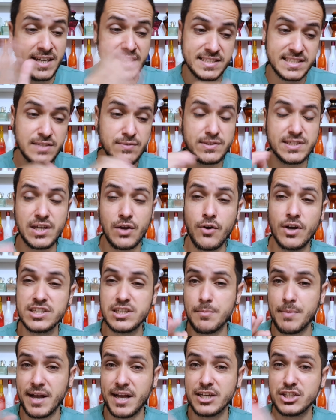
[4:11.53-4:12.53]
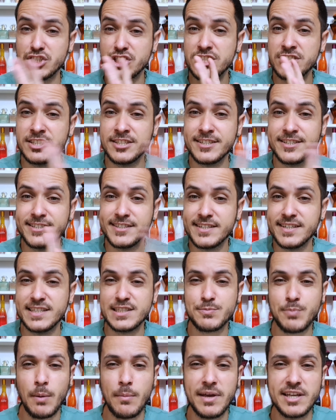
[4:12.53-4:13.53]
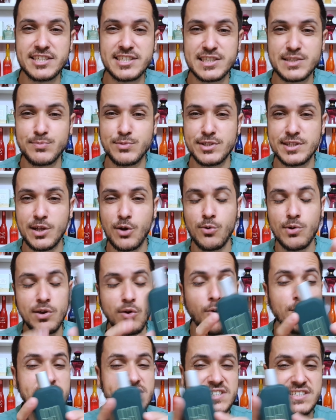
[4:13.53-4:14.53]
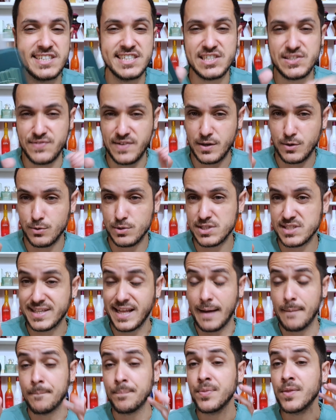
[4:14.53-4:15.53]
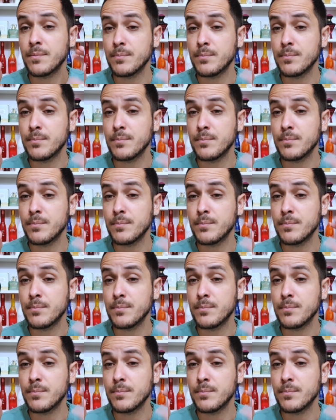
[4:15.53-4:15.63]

Se você gosta de abacaxi, experimente esse então com certeza você vai gostar.